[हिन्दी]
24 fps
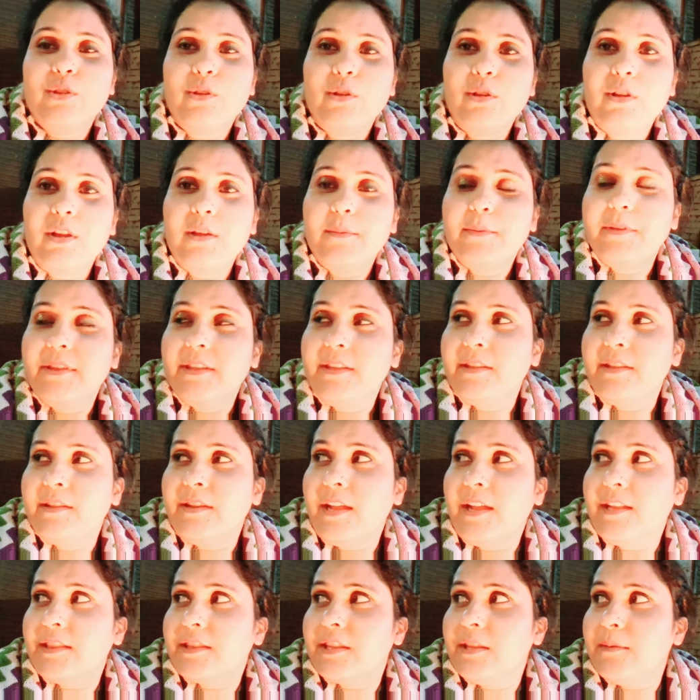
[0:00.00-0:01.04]
तो अभी
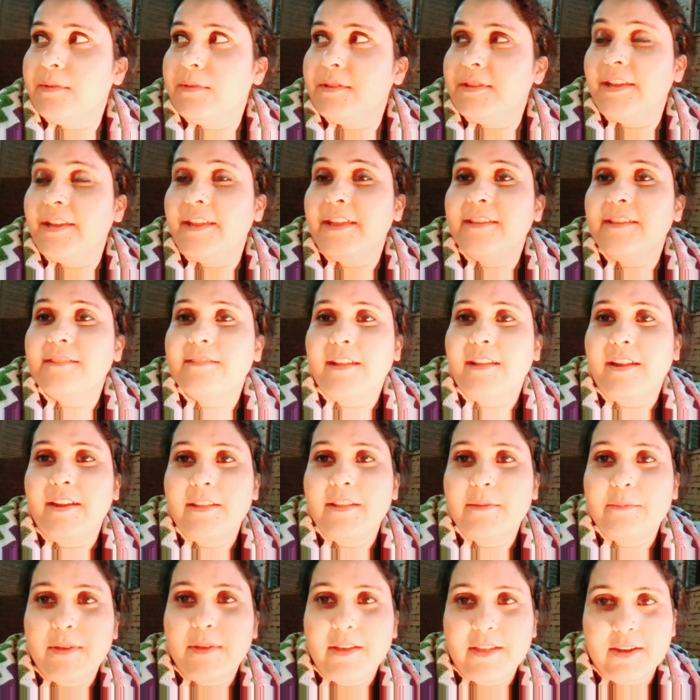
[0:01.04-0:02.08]
रात के बज रहे हैं
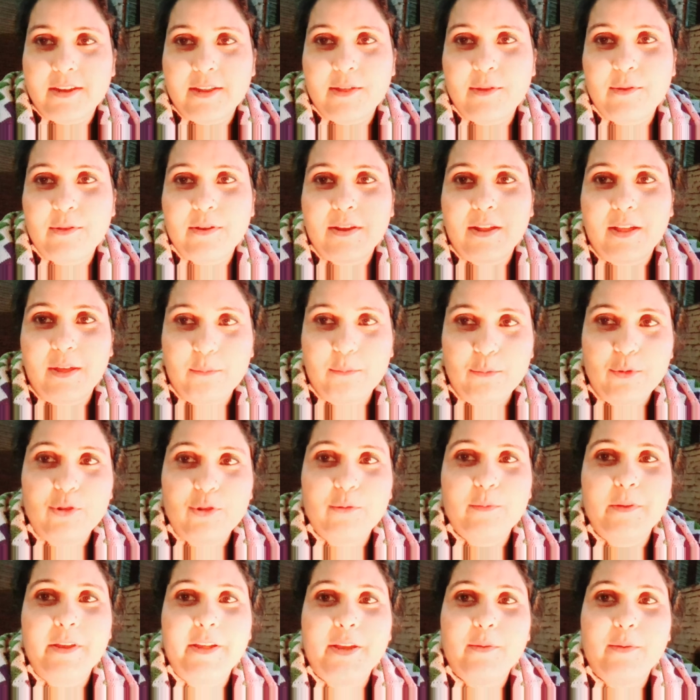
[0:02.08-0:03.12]
साढ़े बारह और हम
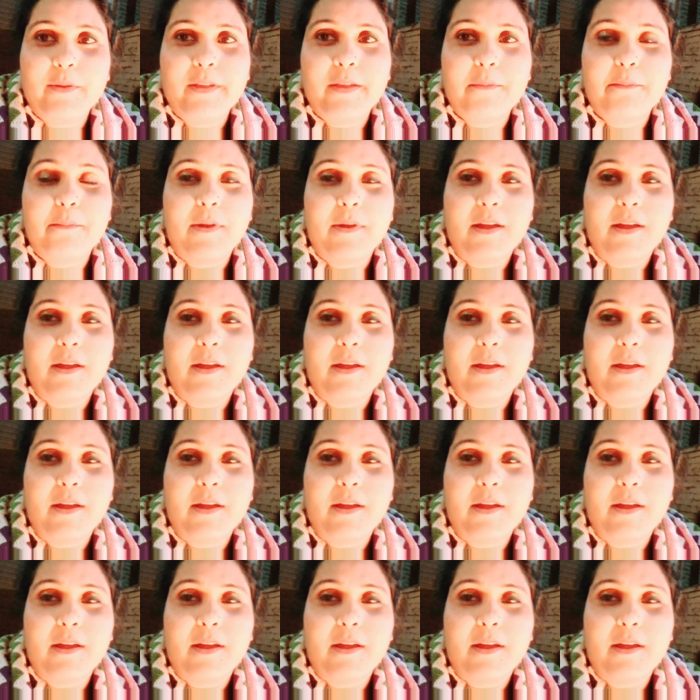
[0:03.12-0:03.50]
लोग बैठे हुए हैं